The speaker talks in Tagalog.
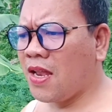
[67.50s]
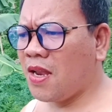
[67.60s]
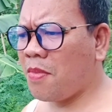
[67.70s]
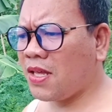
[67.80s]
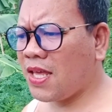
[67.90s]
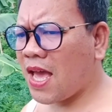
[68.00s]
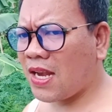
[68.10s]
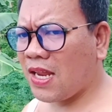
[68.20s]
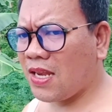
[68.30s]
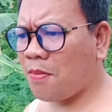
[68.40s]
na
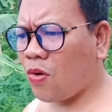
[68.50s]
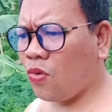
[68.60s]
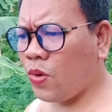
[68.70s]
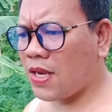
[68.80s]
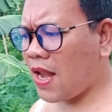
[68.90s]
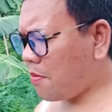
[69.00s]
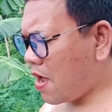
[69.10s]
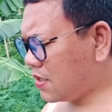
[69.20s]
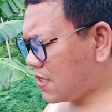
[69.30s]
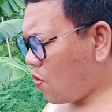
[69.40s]
mangyayari na mauuwi na
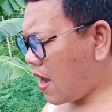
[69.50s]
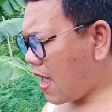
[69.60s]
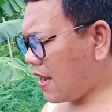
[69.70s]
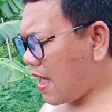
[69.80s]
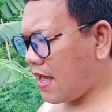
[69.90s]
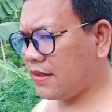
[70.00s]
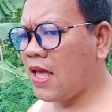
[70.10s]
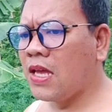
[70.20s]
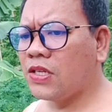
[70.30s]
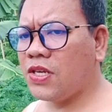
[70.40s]
lamang sa wala ang lahat.
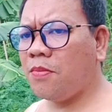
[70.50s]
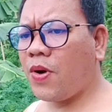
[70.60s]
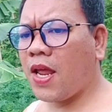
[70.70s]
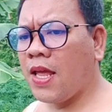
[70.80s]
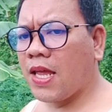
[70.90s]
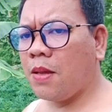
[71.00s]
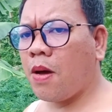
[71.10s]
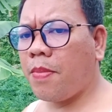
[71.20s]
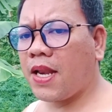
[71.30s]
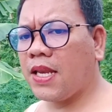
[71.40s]
Siyempre,
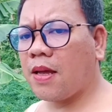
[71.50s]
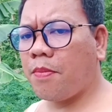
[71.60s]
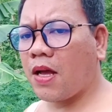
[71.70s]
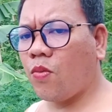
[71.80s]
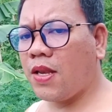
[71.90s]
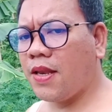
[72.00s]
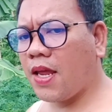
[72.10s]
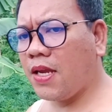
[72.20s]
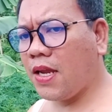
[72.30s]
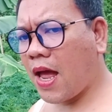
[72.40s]
iba pa rin kapag one
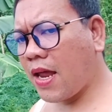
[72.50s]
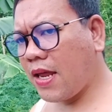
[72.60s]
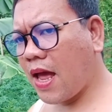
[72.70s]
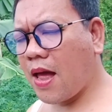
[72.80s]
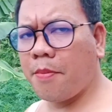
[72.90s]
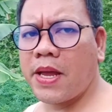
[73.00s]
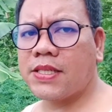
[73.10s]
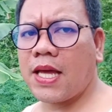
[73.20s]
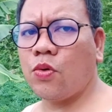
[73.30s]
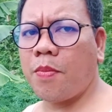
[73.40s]
day ay uh, ah,
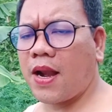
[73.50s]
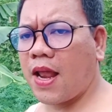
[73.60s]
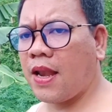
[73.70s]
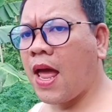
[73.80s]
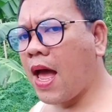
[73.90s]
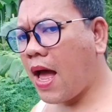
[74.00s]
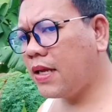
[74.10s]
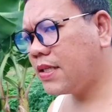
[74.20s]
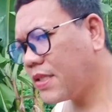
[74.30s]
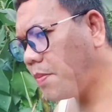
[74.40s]
maisa katuparan ang isa sa